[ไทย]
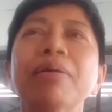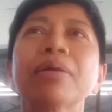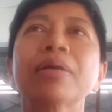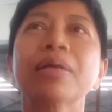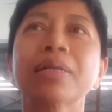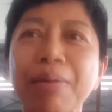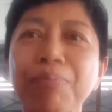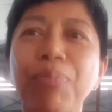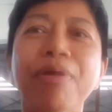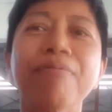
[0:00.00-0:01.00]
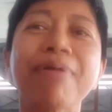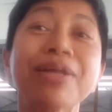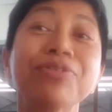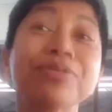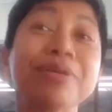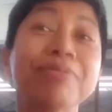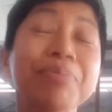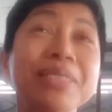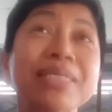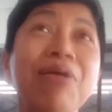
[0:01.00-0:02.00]
ก็เลยแบบว่าทั้งป
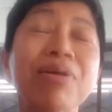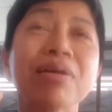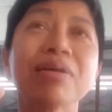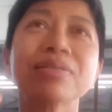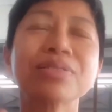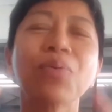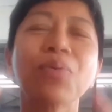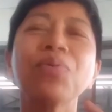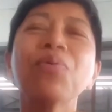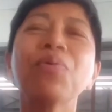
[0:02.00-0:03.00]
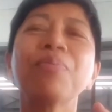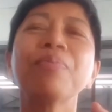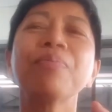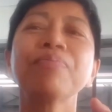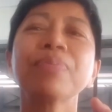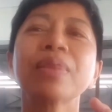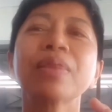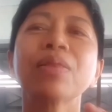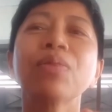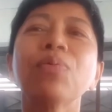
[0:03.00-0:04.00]
ล่อยวางอยู่แต่ว่าพี่สาวก็ส่ง
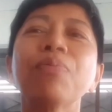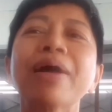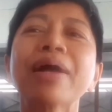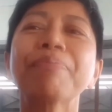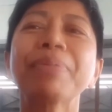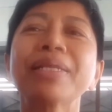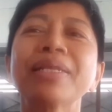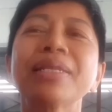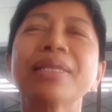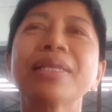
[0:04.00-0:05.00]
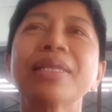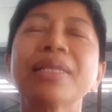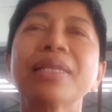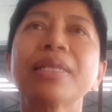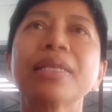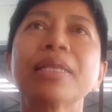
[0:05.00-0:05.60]
รูป รูปว่าเป็น